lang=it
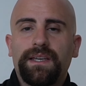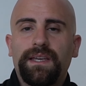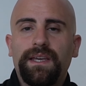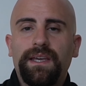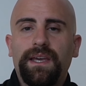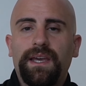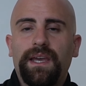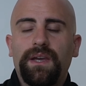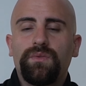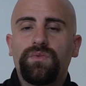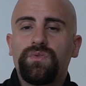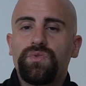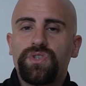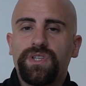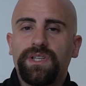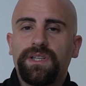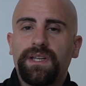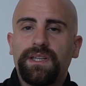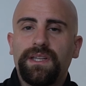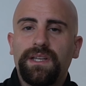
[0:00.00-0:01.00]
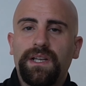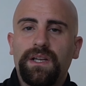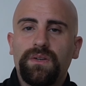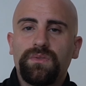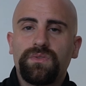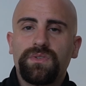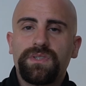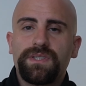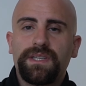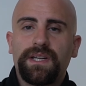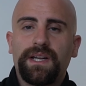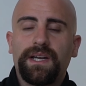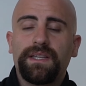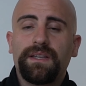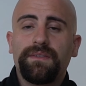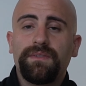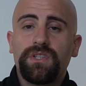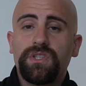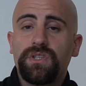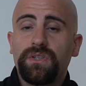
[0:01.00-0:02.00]
che è un'uscita
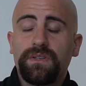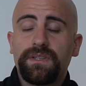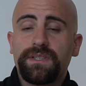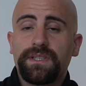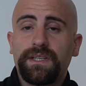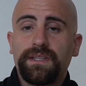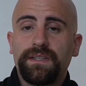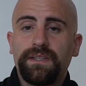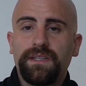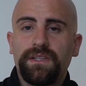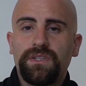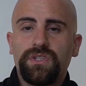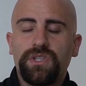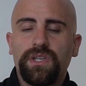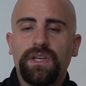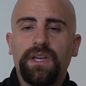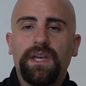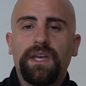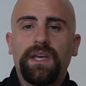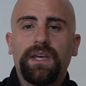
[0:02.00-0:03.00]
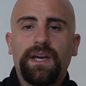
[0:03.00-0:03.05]
dell'autostrada vicino a Scandicci